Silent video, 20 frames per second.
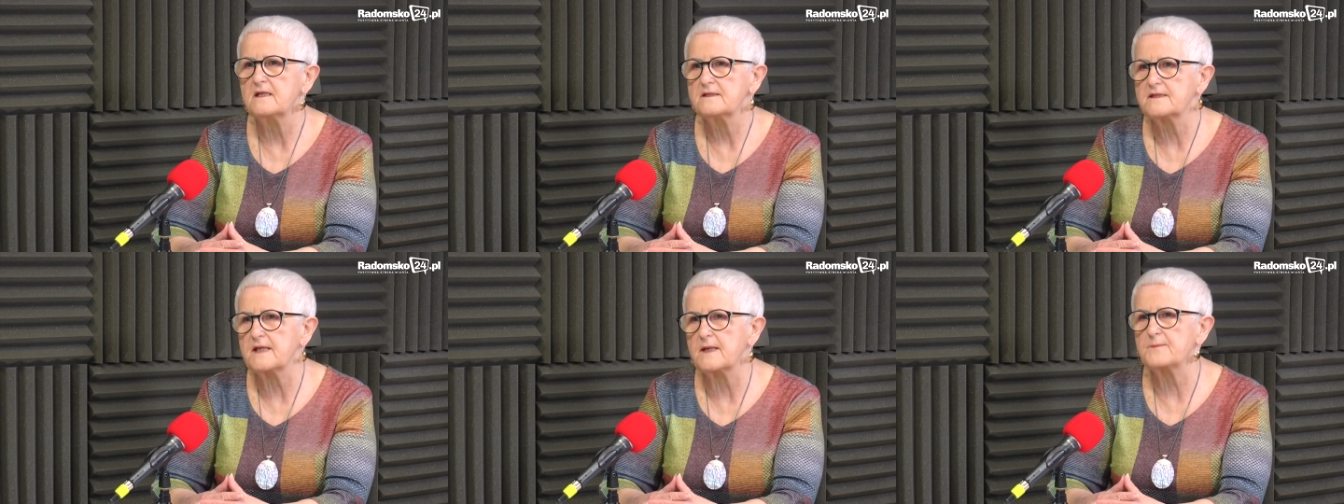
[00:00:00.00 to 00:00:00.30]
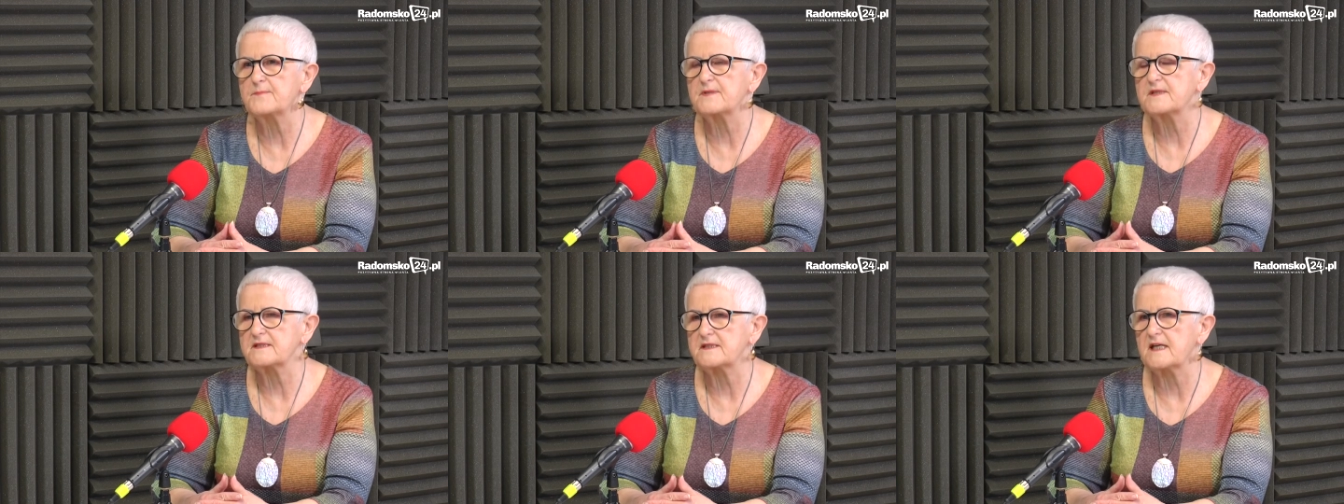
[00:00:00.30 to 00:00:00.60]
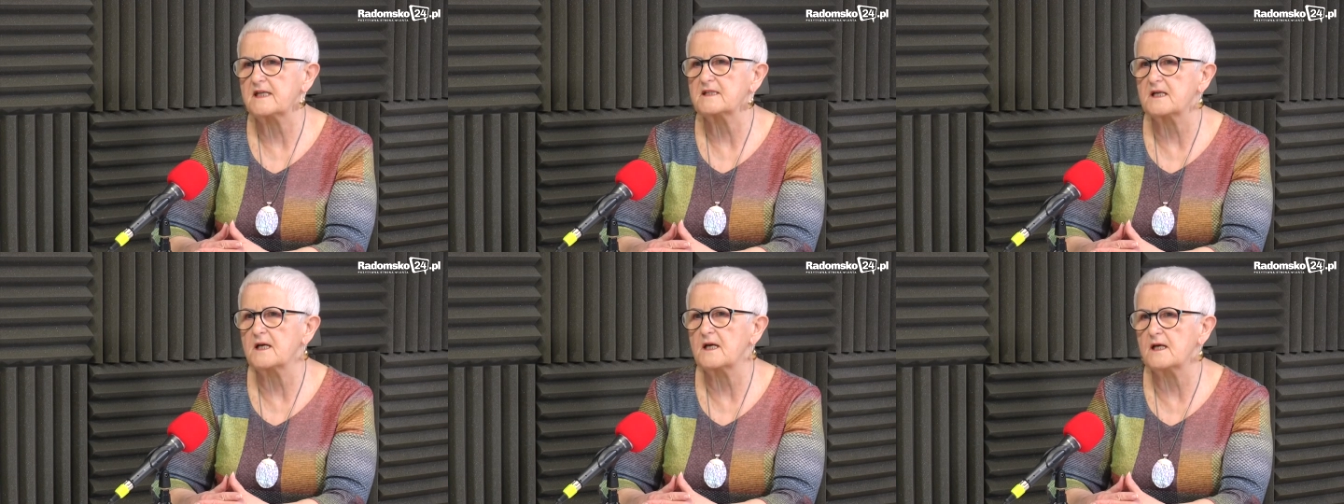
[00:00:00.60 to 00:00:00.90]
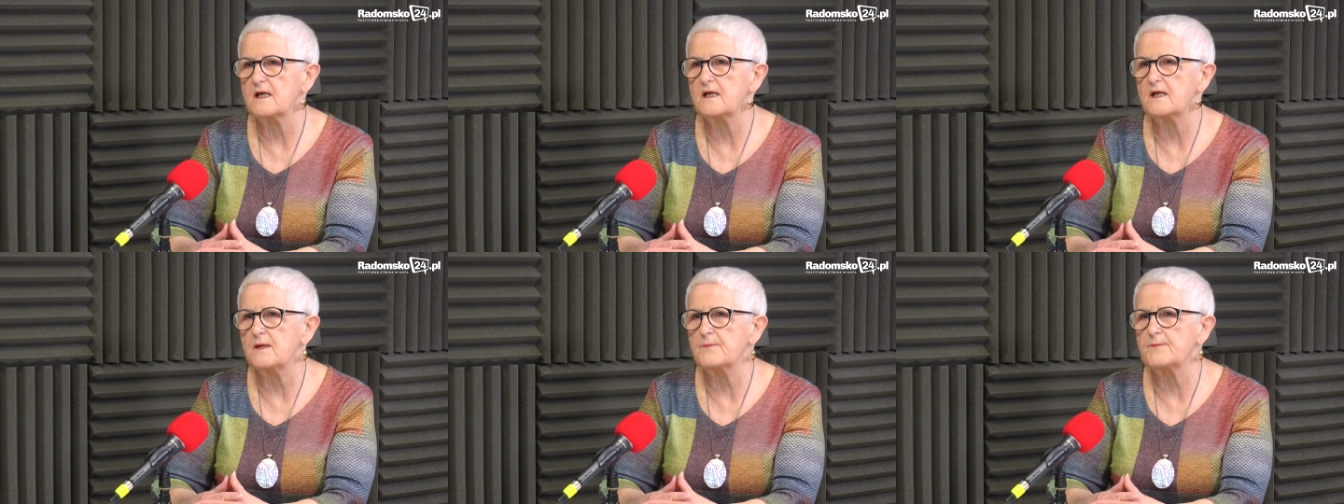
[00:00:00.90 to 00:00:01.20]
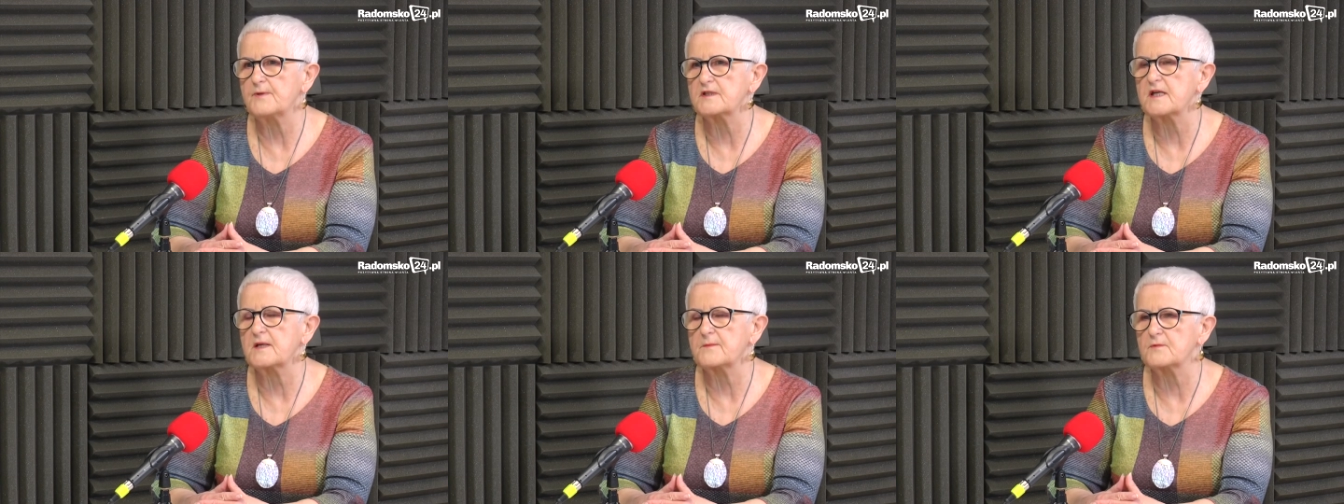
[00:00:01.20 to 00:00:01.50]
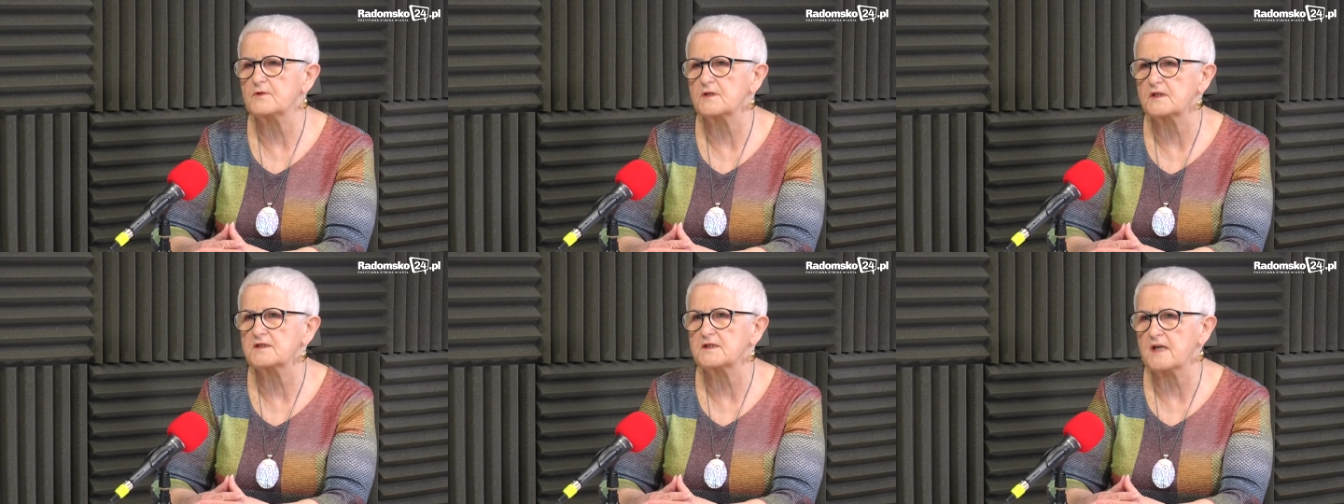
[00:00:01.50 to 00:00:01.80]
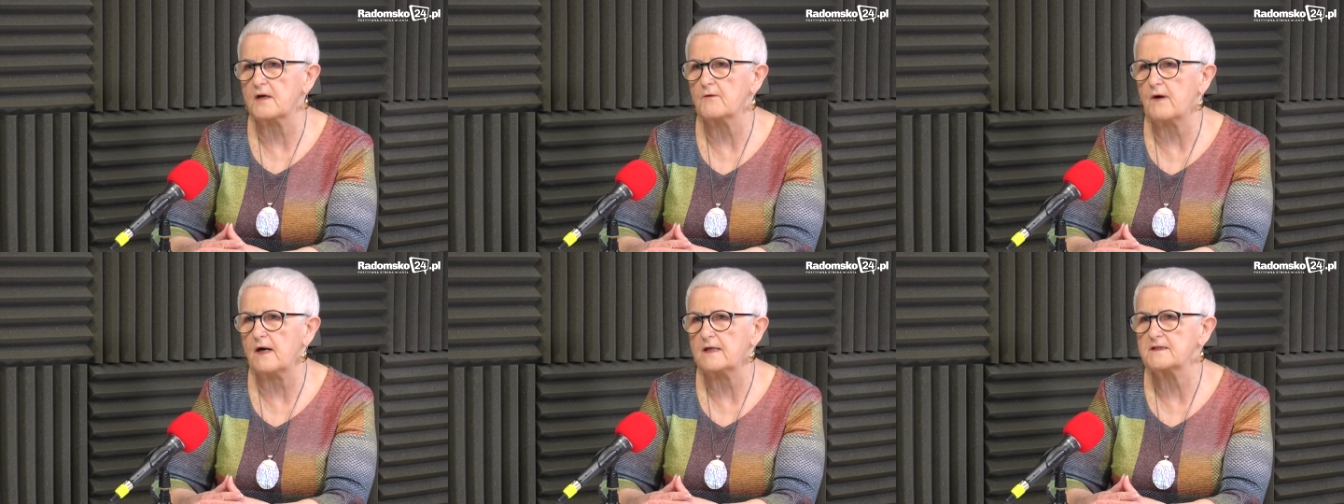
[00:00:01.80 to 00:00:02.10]
tempie za, e, podejmuje
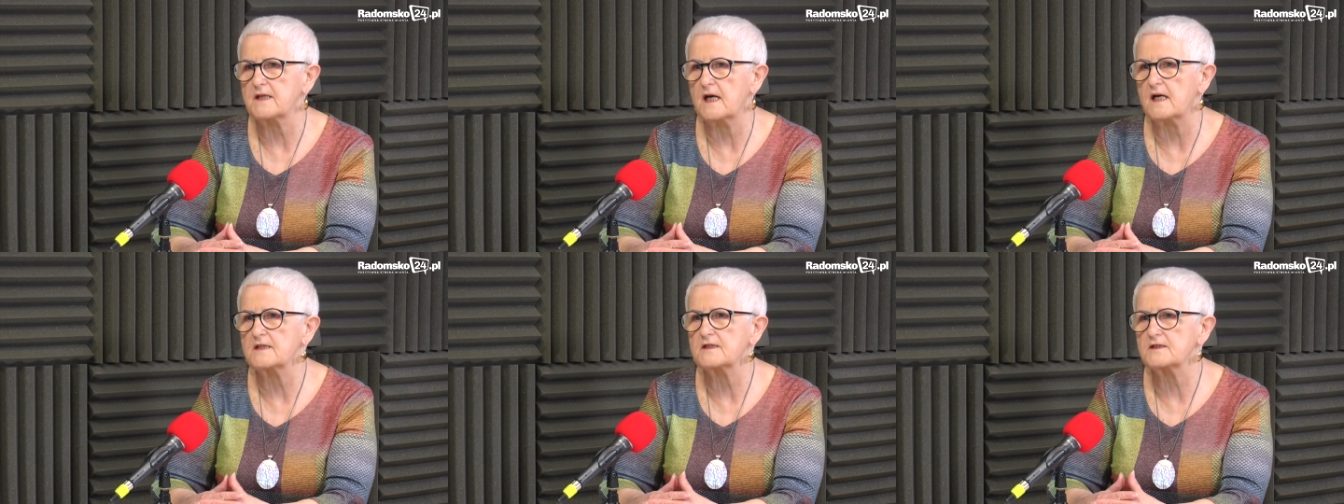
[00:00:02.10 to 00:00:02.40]
działania.